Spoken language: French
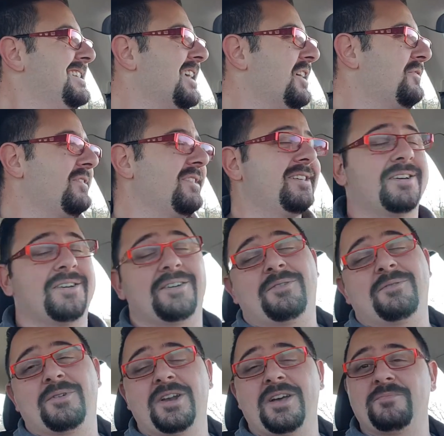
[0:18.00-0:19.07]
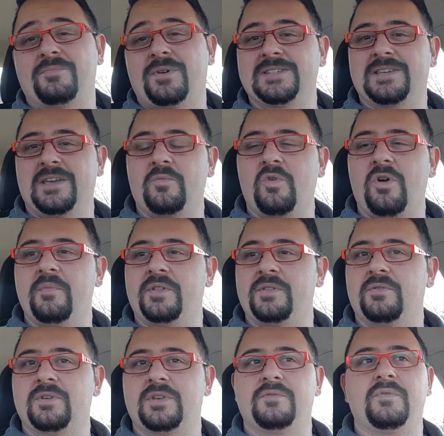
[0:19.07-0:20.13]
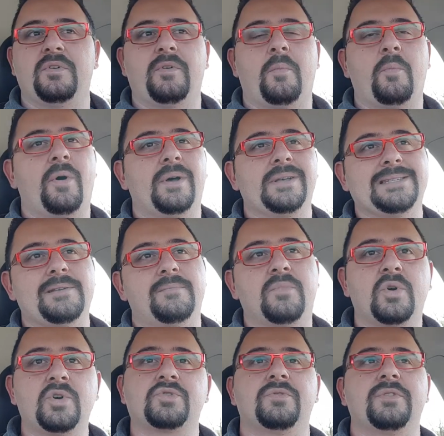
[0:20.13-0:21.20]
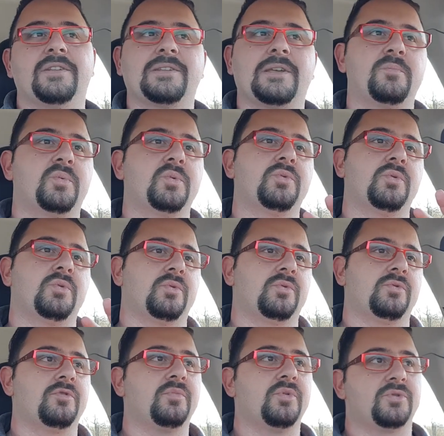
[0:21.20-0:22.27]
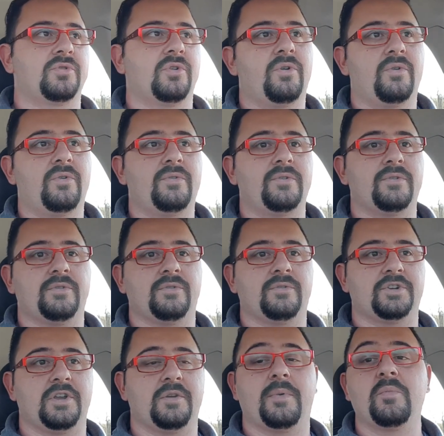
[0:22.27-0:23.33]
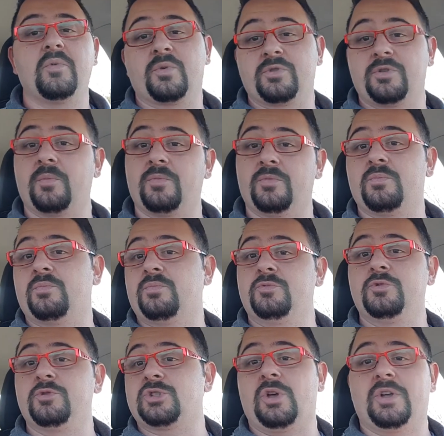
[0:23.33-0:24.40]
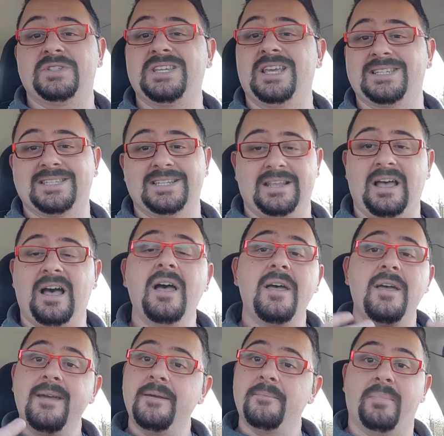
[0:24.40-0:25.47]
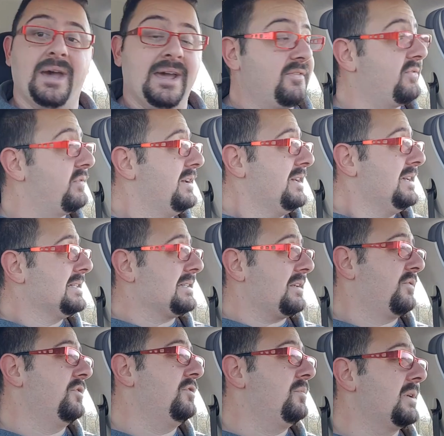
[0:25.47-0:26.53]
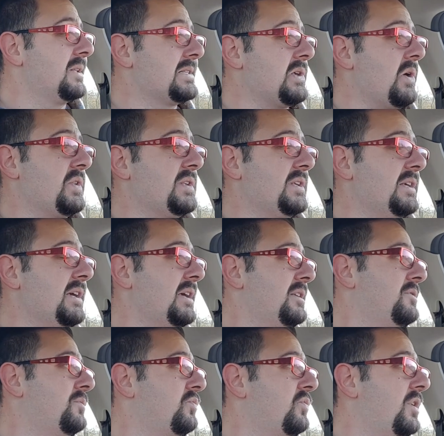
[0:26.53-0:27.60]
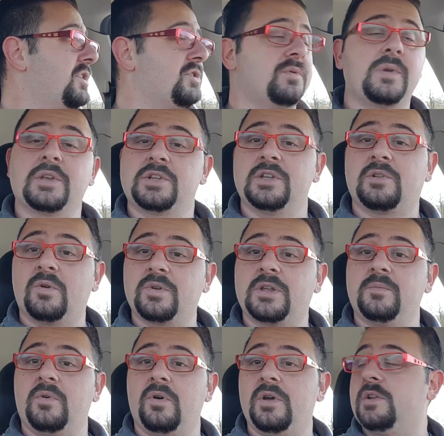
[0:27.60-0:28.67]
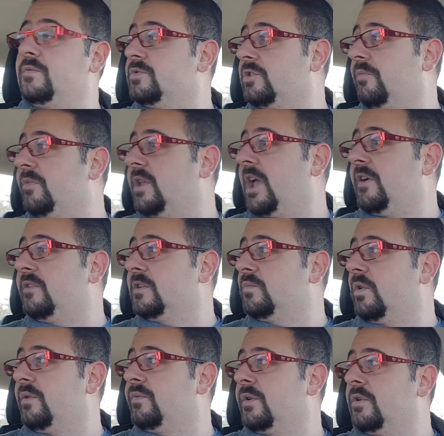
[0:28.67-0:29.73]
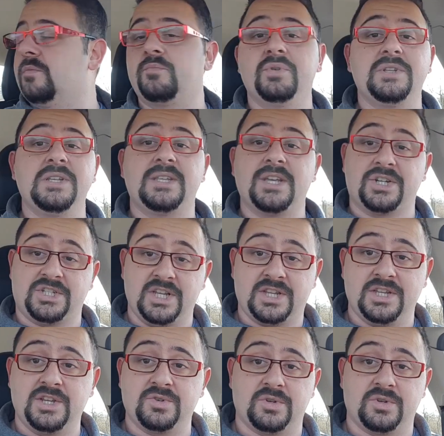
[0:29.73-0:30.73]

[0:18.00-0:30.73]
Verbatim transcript: Ça fait euh, voilà presque un mois maintenant qu'il fait vraiment assez moche, on a très peu de, beau temps, euh, j'avais pas beaucoup de temps de sortir, etc. Bref, ça fait du bien de sortir et de pouvoir géocacher tranquillement et de vous emmener avec moi faire une petite cache technique.